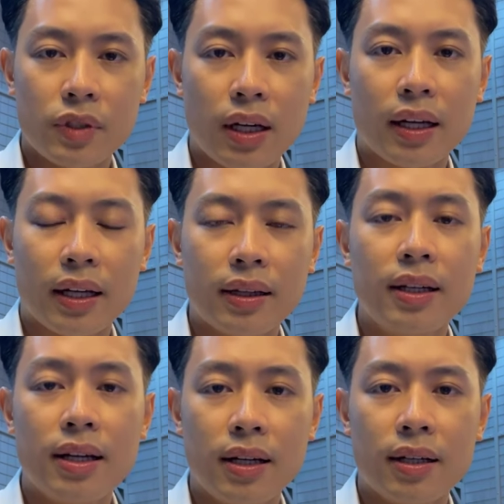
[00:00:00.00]
cái cái
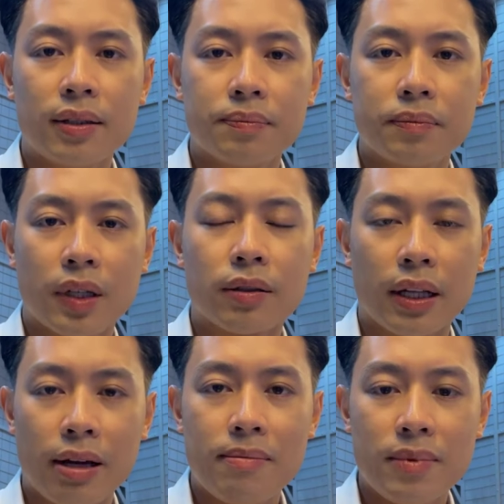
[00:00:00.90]
tia cực
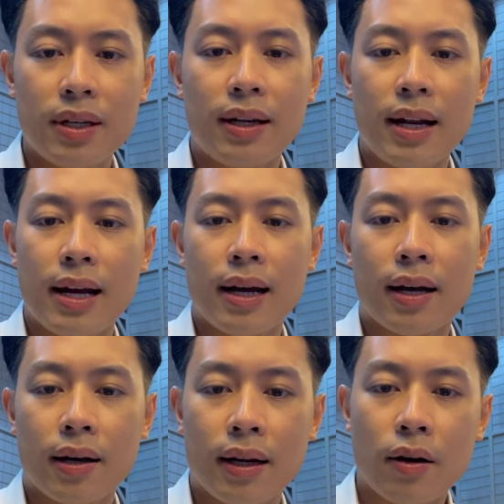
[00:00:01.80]
tím rất
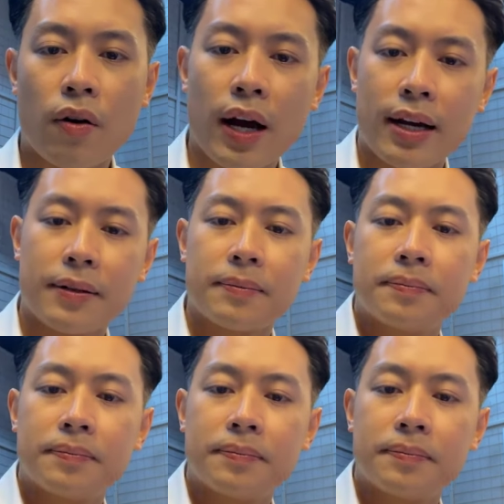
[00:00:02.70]
là là có hại